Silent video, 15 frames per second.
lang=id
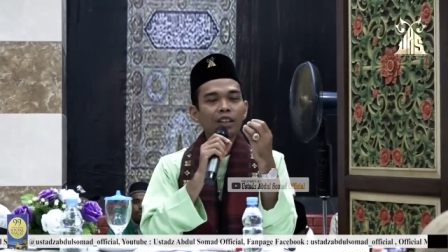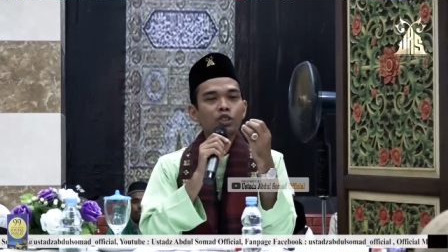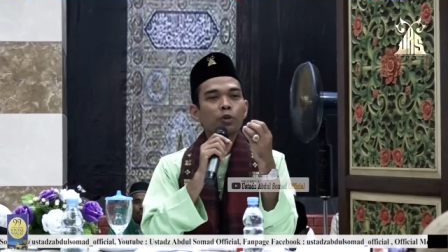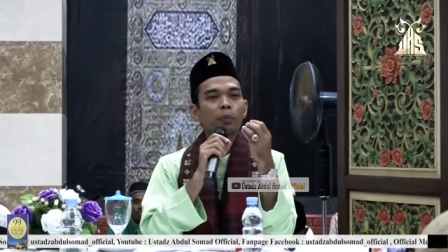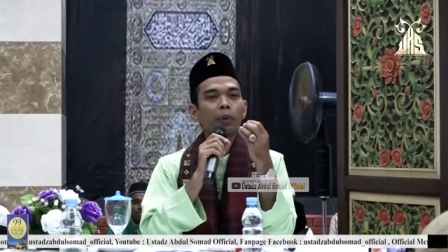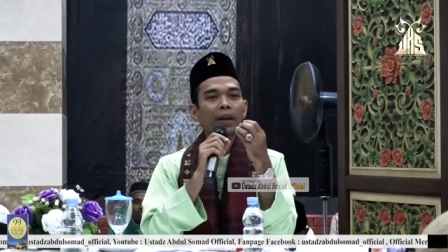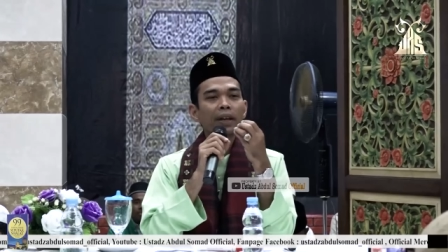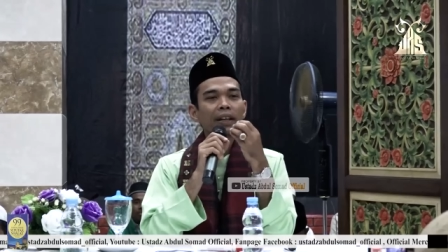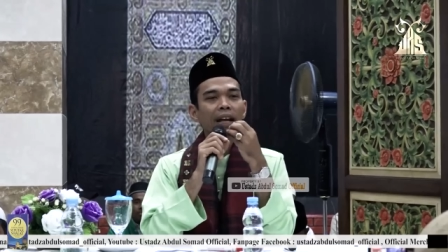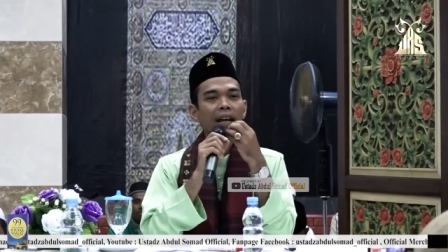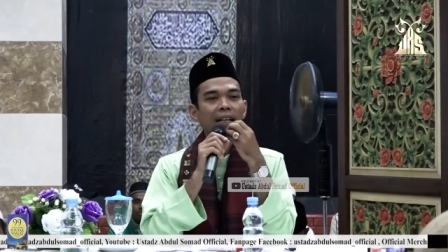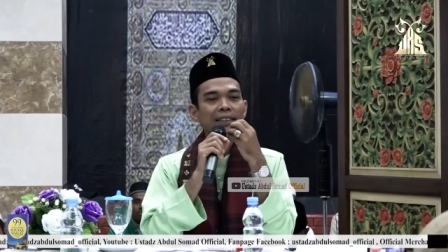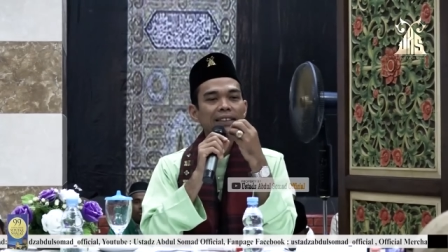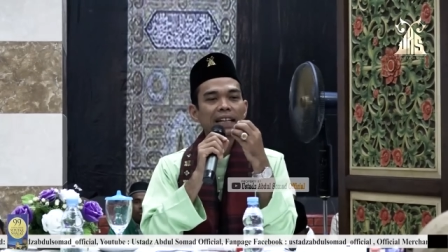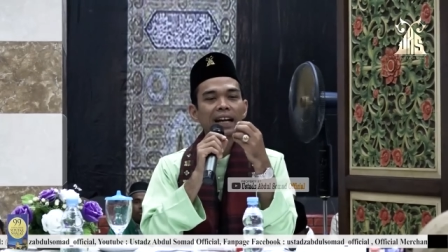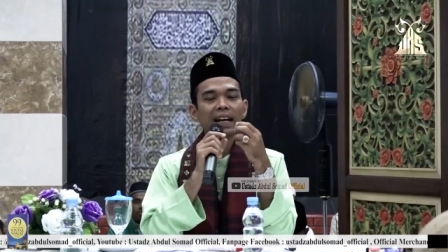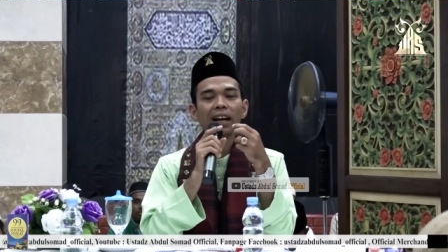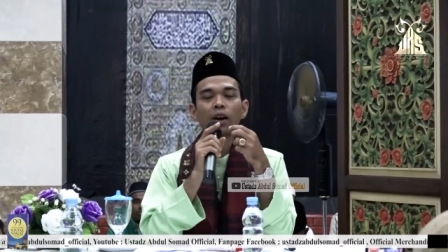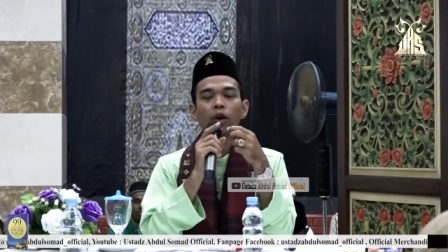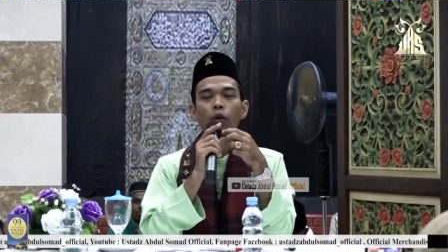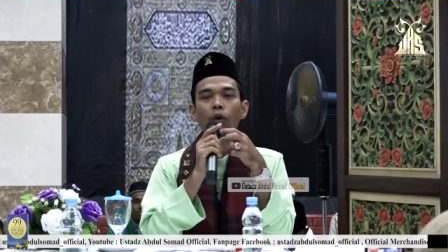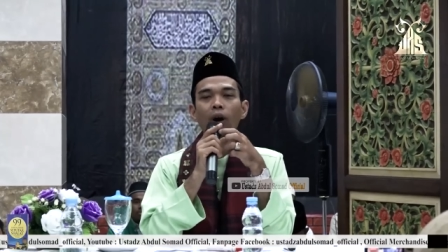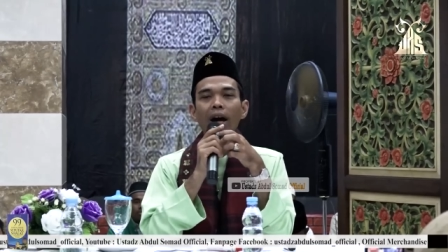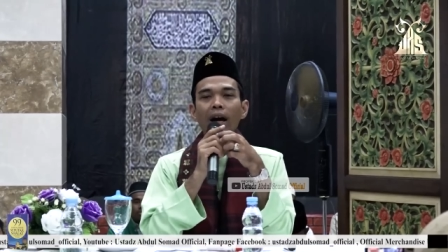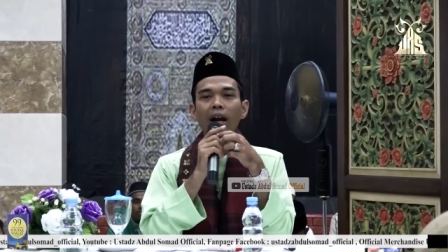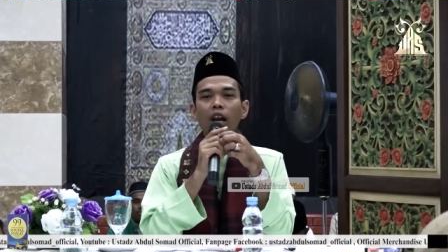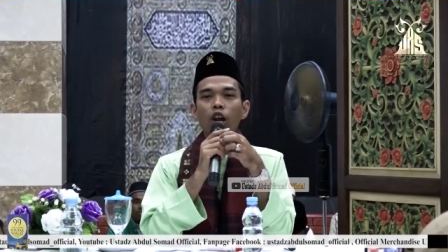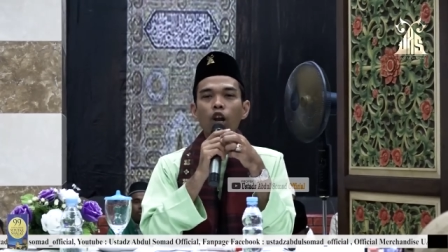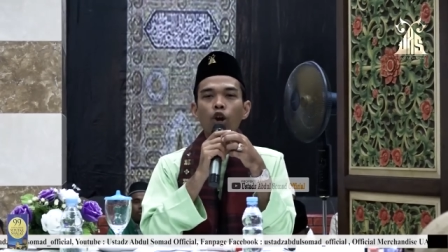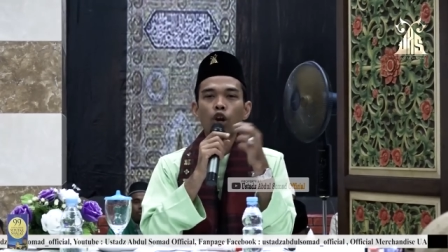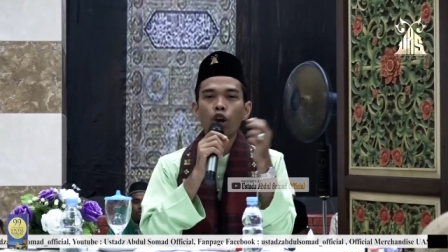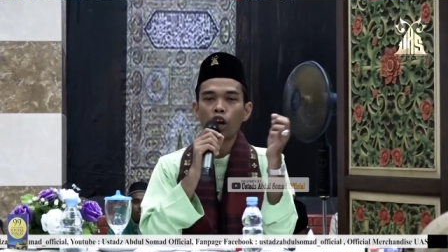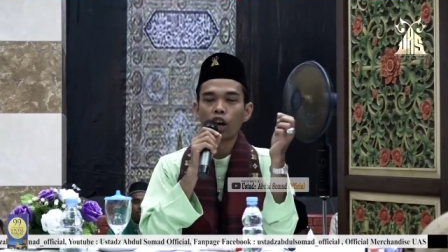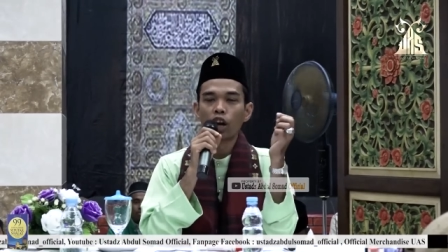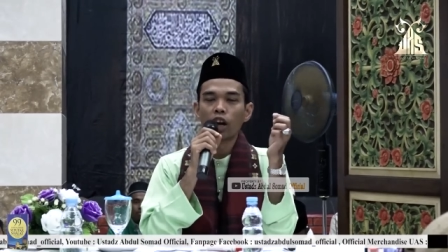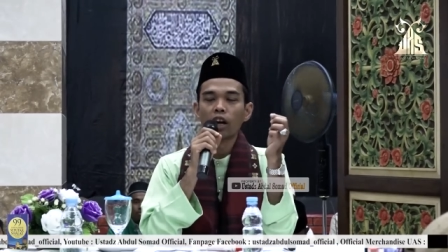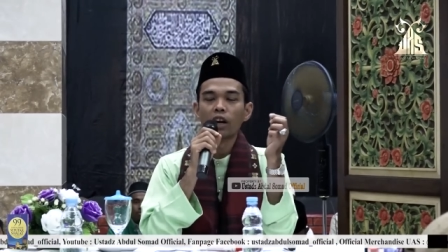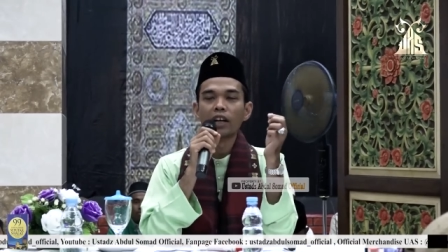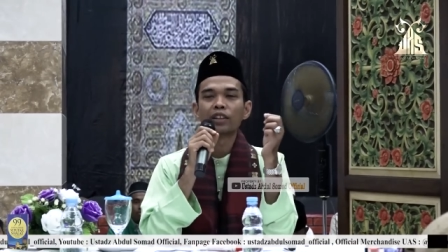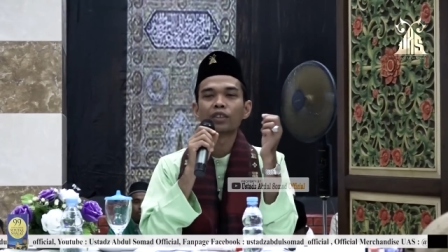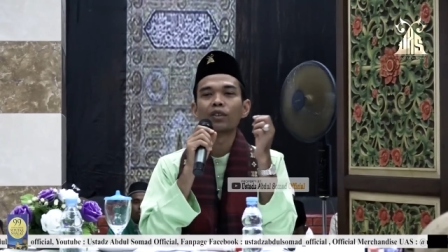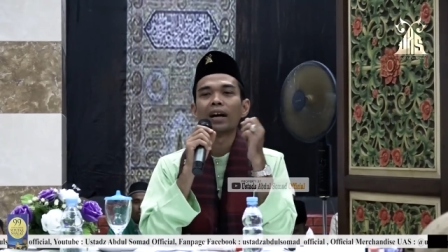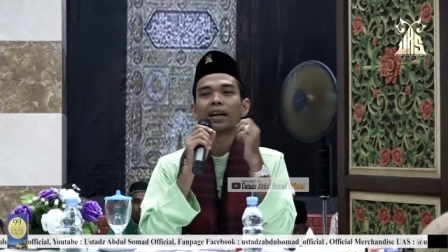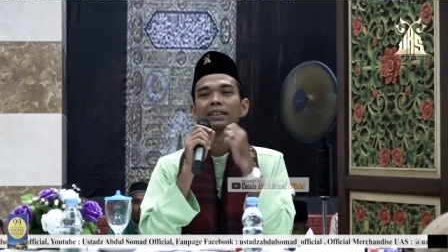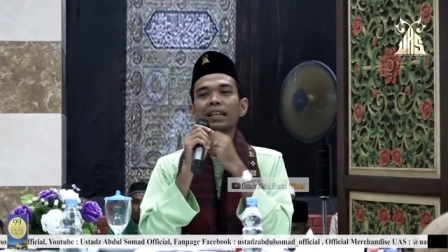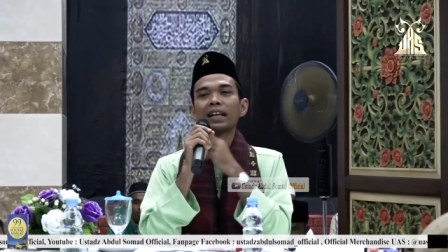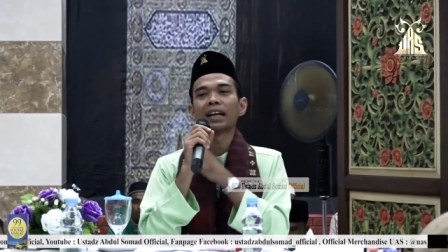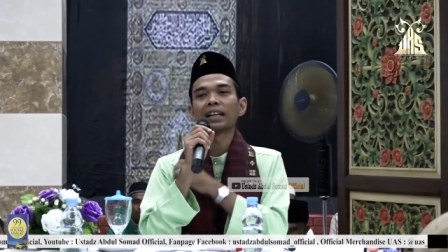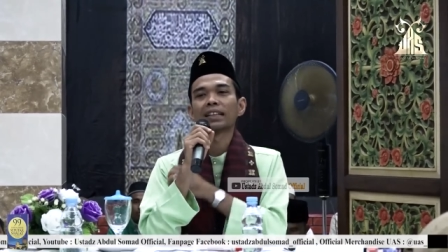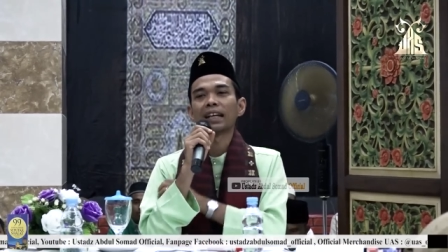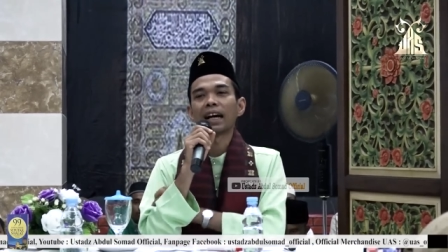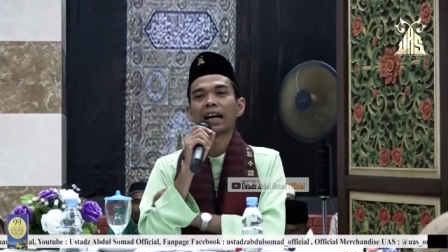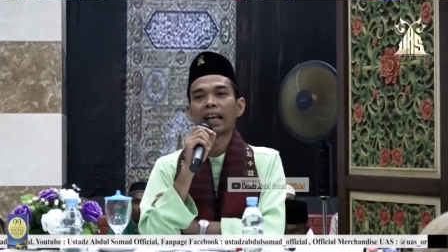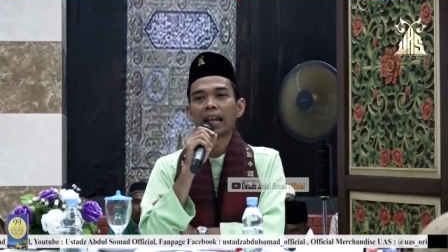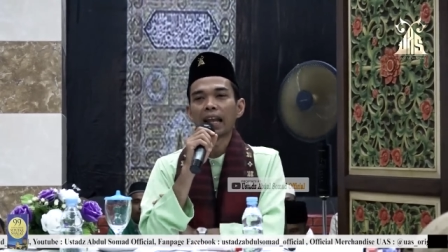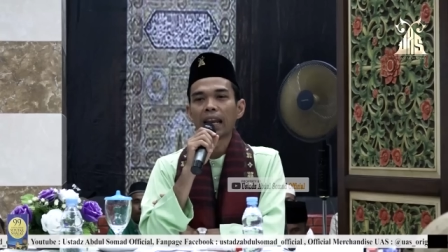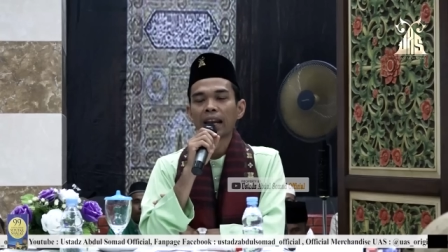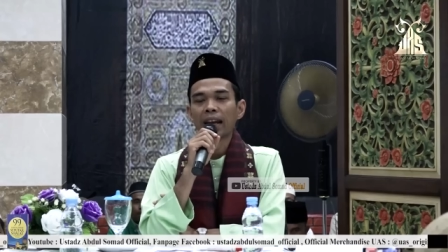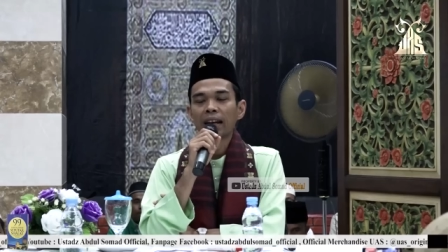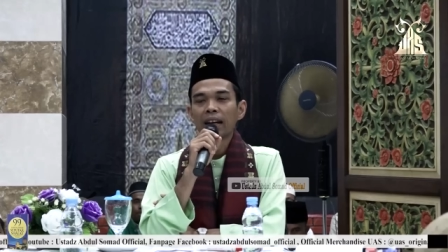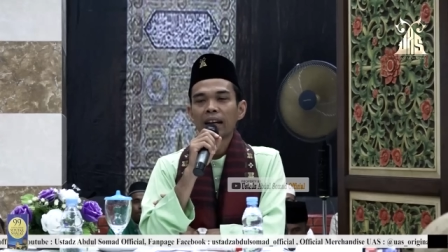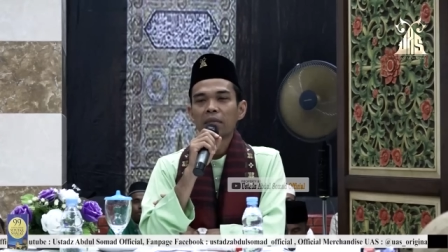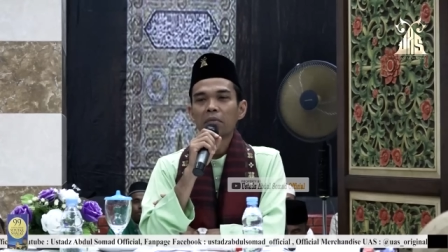supaya dia lancar, wahlul. Itulah asal kata halal.